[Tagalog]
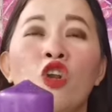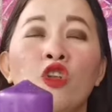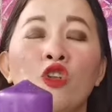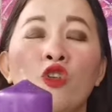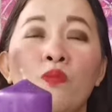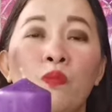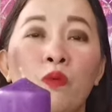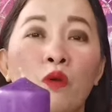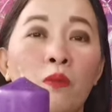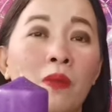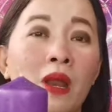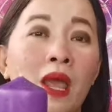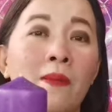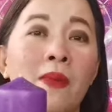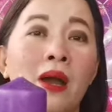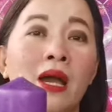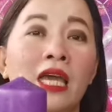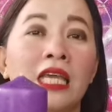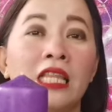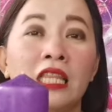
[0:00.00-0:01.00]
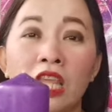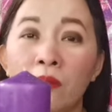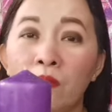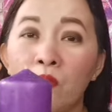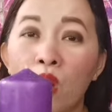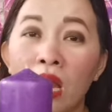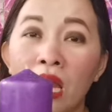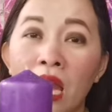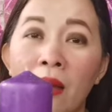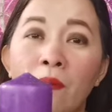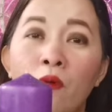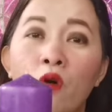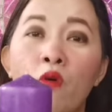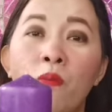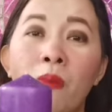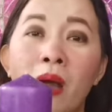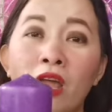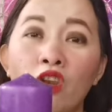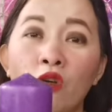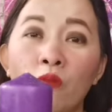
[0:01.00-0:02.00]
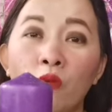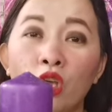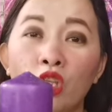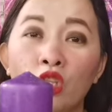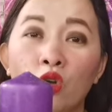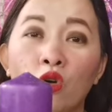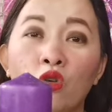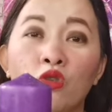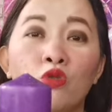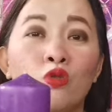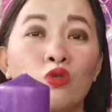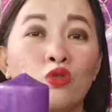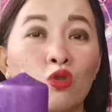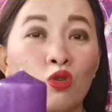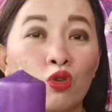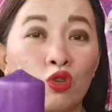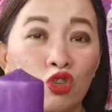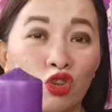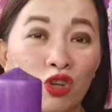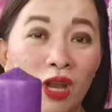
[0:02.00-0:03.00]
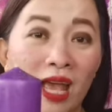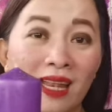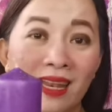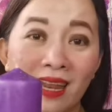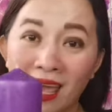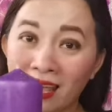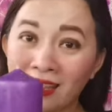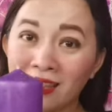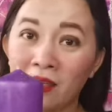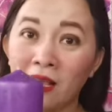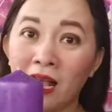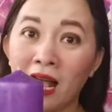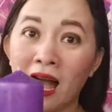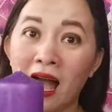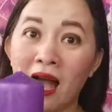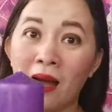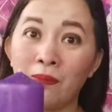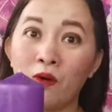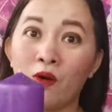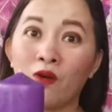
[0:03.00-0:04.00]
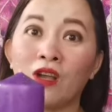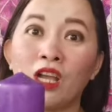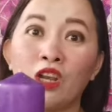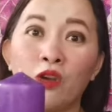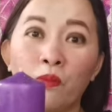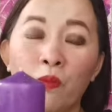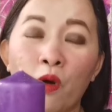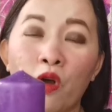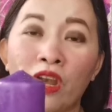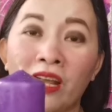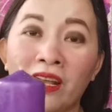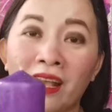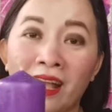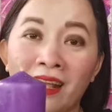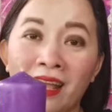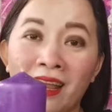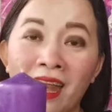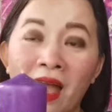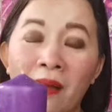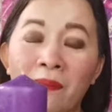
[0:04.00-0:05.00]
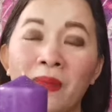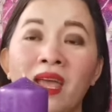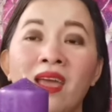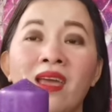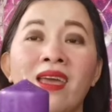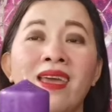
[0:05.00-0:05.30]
or yung problemang hindi mo alam kung paano mo ito susolusyonan. Ay di nga po, ganun po ang nagaganap.